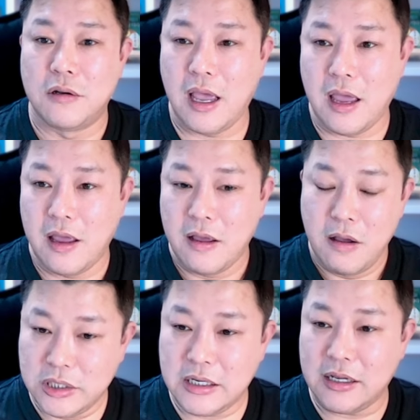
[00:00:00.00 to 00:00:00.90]
근데
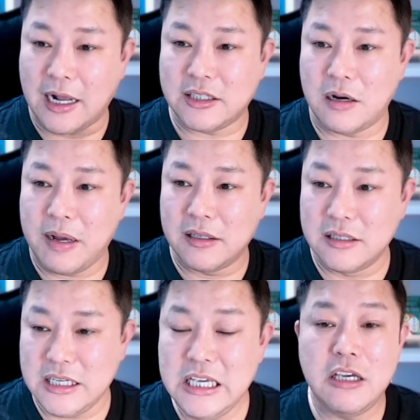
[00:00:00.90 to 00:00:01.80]
토지를
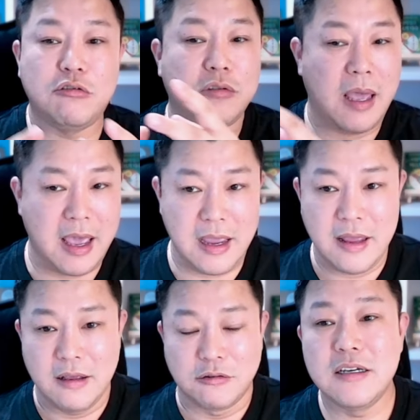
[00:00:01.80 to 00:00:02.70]
낙찰받은
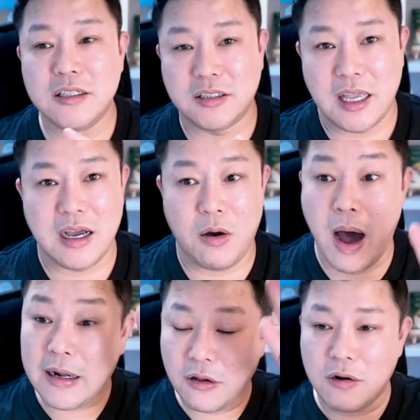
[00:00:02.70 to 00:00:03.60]
이후에 인근 시세가
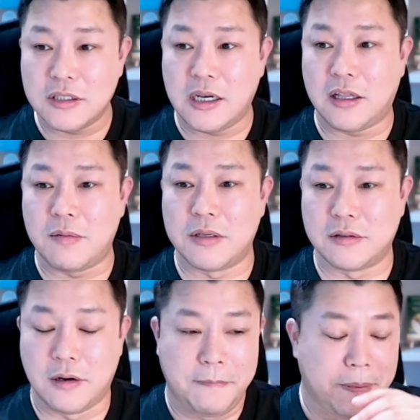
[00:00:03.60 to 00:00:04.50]
확 떨어지게
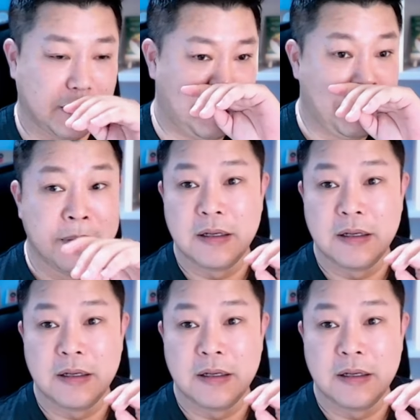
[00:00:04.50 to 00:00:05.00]
되면서 그죠?